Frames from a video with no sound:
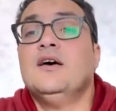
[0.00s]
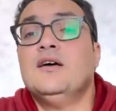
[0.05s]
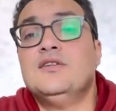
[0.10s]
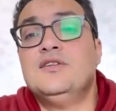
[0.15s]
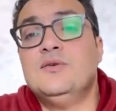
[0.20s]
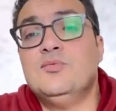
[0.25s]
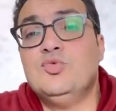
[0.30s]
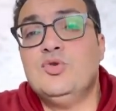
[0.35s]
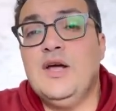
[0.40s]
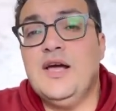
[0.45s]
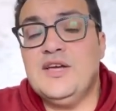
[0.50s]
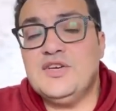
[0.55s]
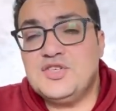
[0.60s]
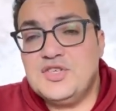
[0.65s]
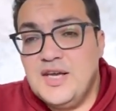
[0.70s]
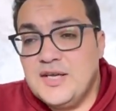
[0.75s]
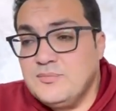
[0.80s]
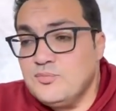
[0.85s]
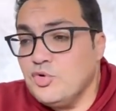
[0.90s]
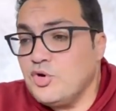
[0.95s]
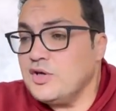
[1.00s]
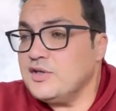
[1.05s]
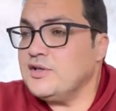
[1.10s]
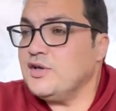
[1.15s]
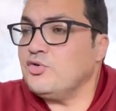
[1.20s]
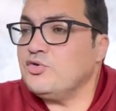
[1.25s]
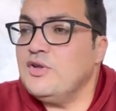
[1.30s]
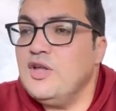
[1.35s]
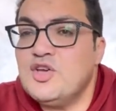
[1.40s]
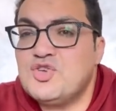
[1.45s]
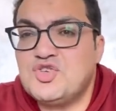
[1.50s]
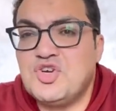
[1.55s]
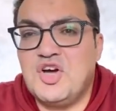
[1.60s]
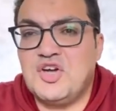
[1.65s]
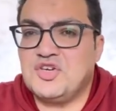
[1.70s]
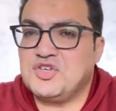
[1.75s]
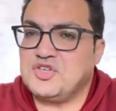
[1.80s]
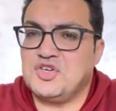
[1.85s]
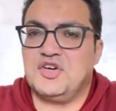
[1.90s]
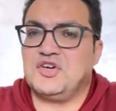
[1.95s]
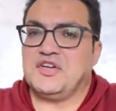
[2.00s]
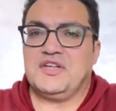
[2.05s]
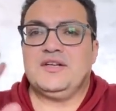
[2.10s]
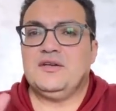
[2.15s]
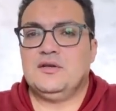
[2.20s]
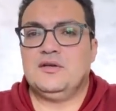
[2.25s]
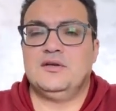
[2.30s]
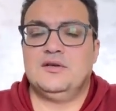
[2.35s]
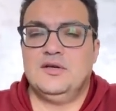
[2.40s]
دي مناقشات ممكن تاخد لها شهر شهرين